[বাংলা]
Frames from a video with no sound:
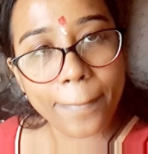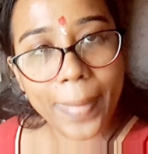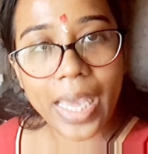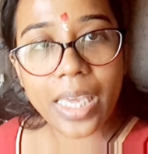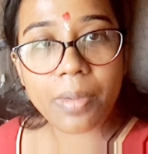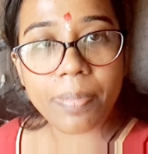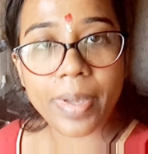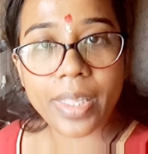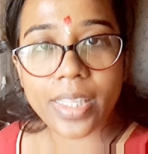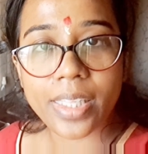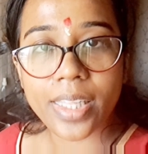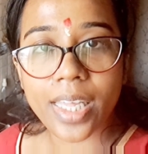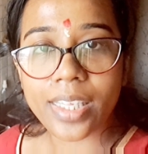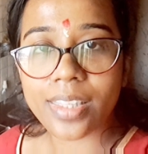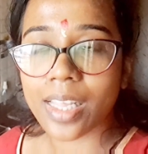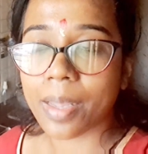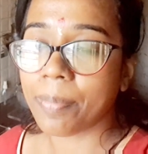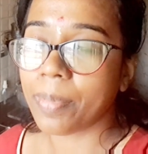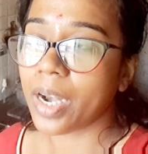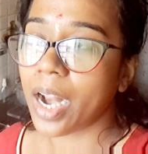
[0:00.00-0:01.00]
মাই পেতে
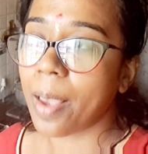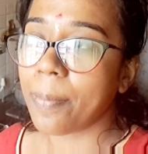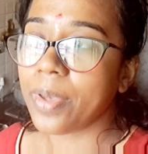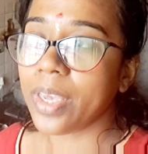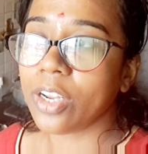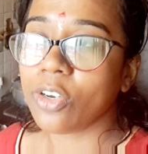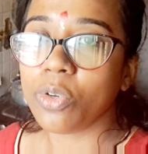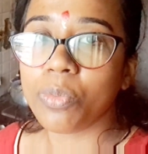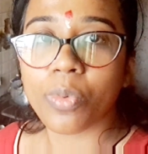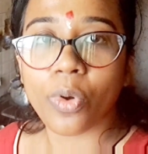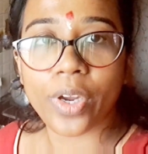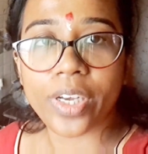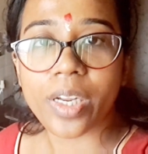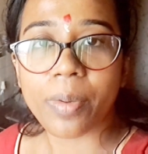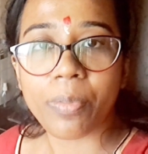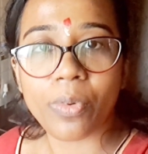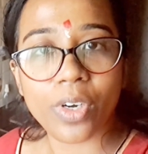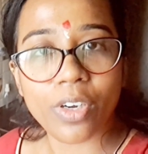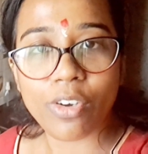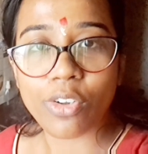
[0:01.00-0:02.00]
দেয় তারপর আমি একটু
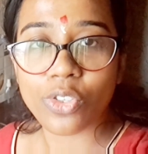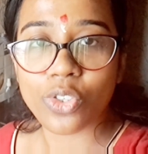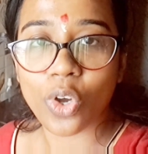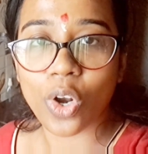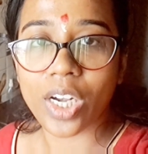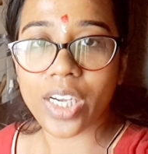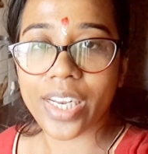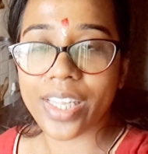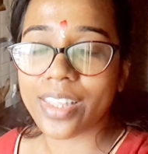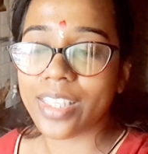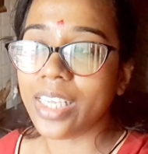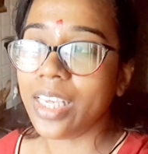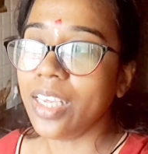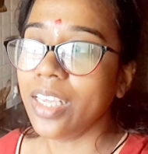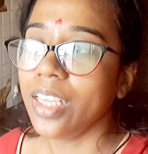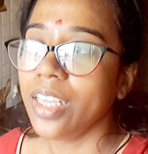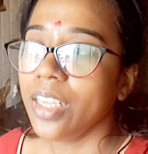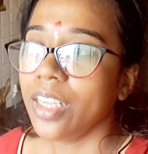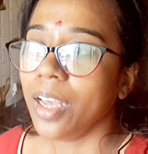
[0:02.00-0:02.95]
বইটা পড়ে একটু জলটা দিই